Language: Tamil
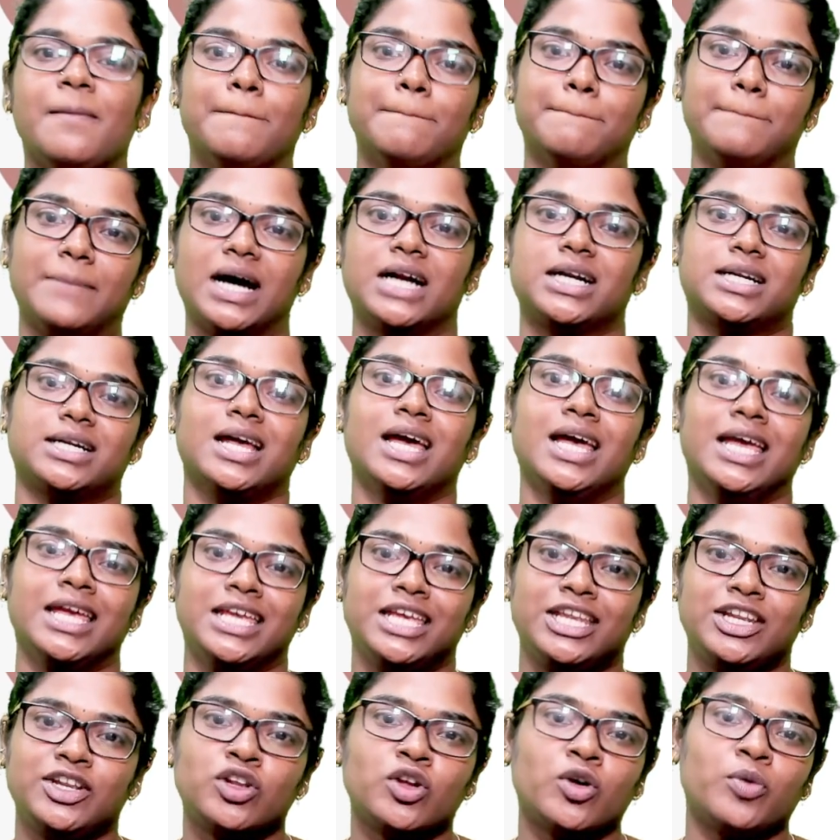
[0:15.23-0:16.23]
பட்
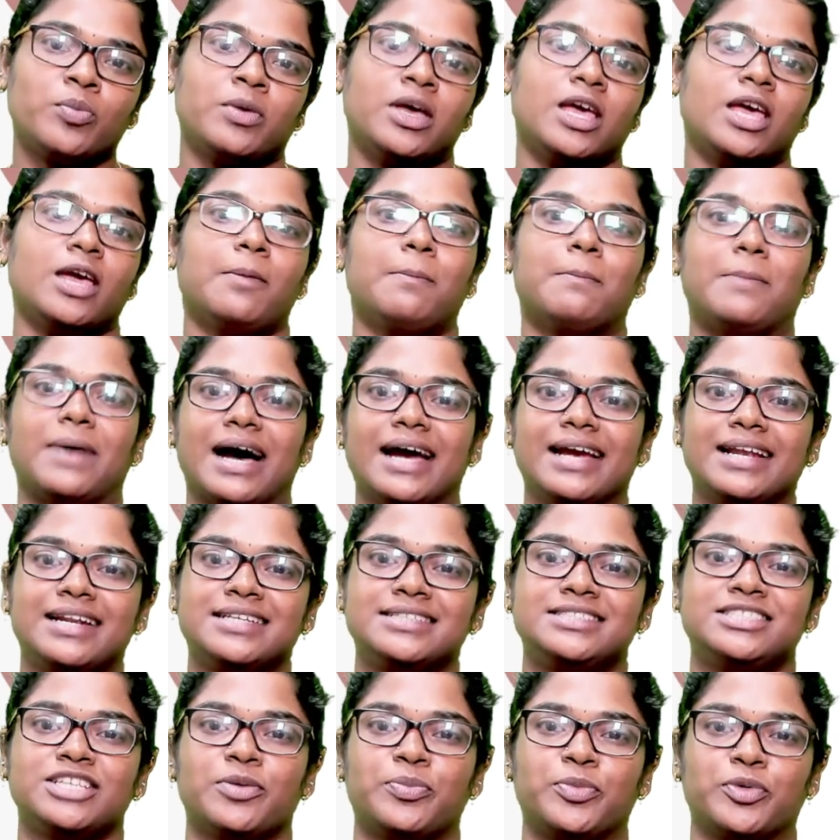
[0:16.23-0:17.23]
இன்னுமே
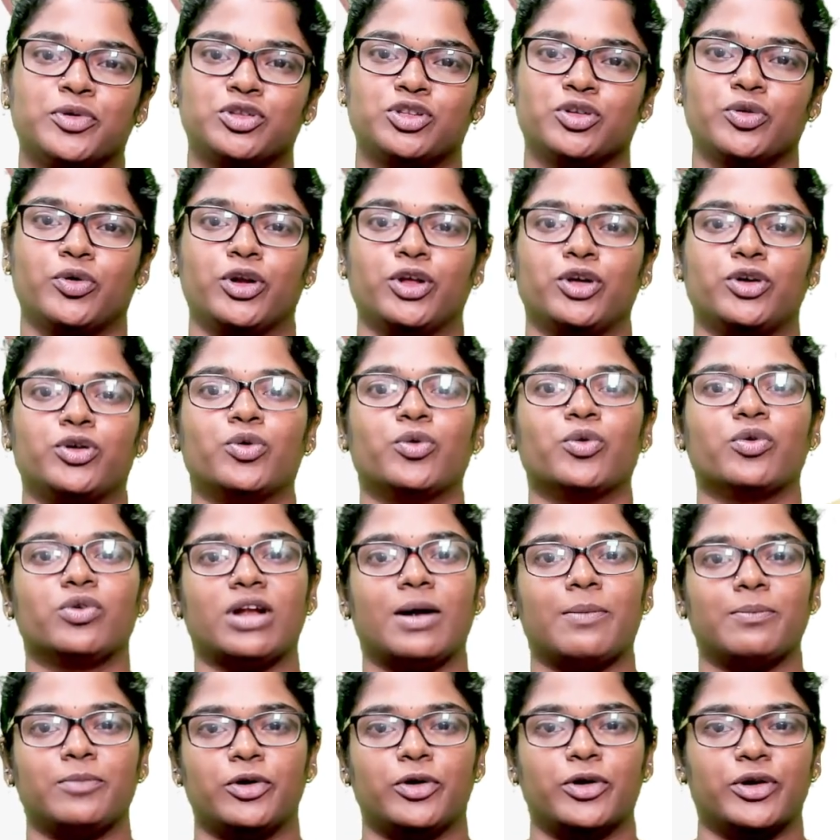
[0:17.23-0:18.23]
பயாலஜியை பொறுத்த வரைக்கும்
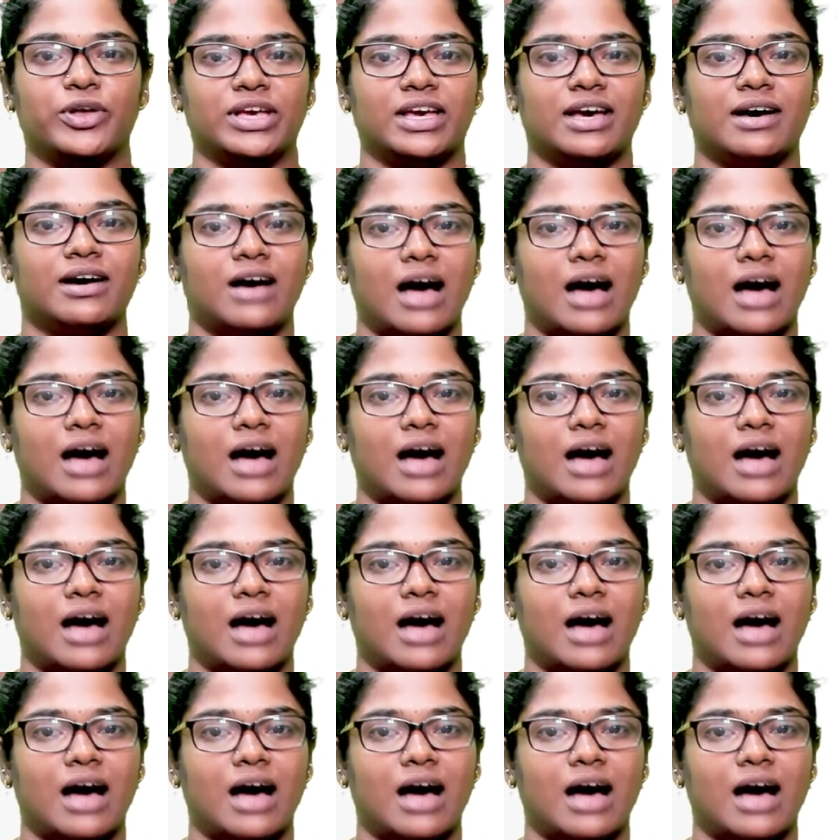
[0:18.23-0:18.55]
நம்மளுடைய